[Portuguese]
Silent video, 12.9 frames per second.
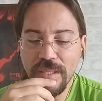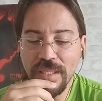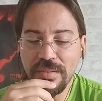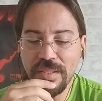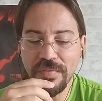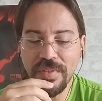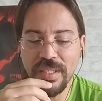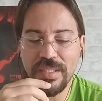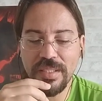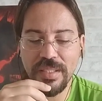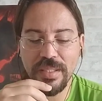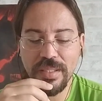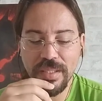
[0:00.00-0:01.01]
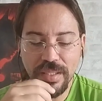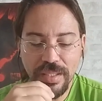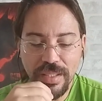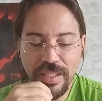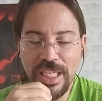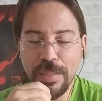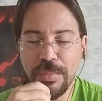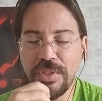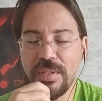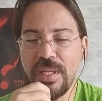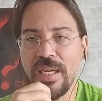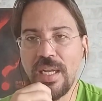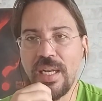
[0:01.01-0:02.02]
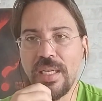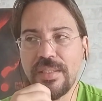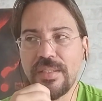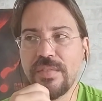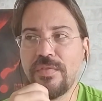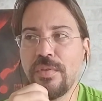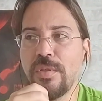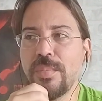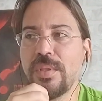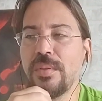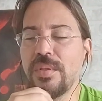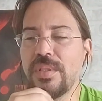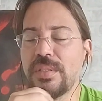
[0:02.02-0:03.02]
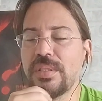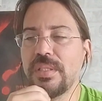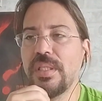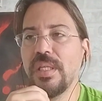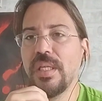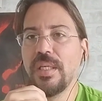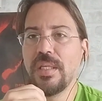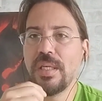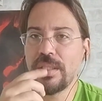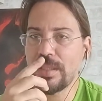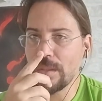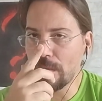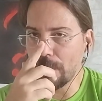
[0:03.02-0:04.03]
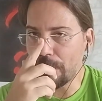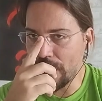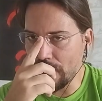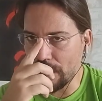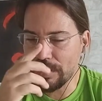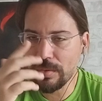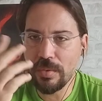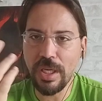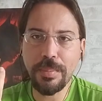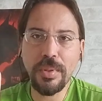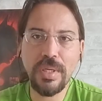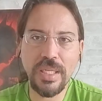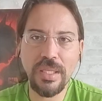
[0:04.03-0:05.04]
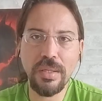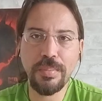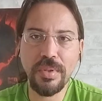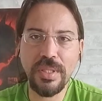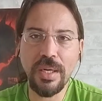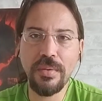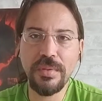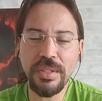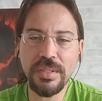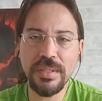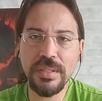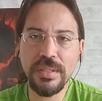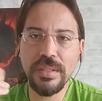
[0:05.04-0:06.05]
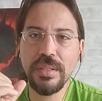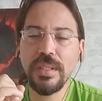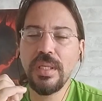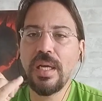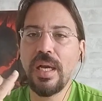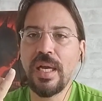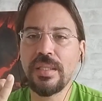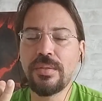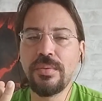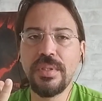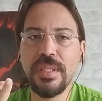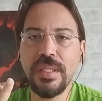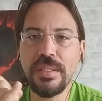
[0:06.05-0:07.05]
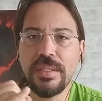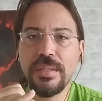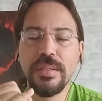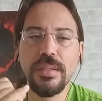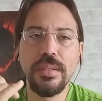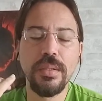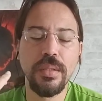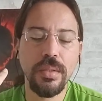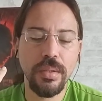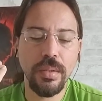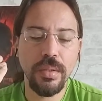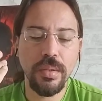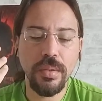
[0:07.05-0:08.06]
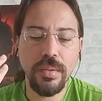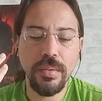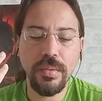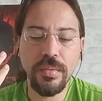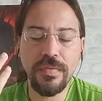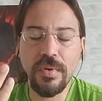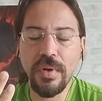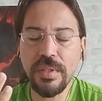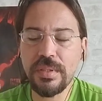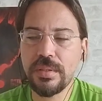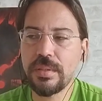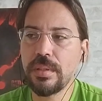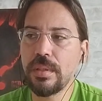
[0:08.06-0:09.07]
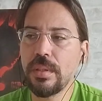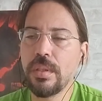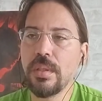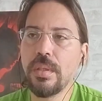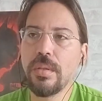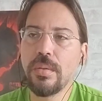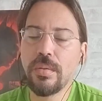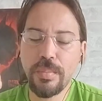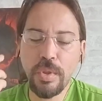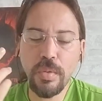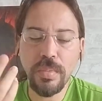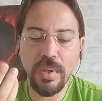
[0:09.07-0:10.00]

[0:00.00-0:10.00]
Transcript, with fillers: Nesse livro aqui, que é do Mochileiro Galáxia, volume 2, a gente acompanha nossos quatro protagonistas, né? Arthur Dente, o Fox, o Bill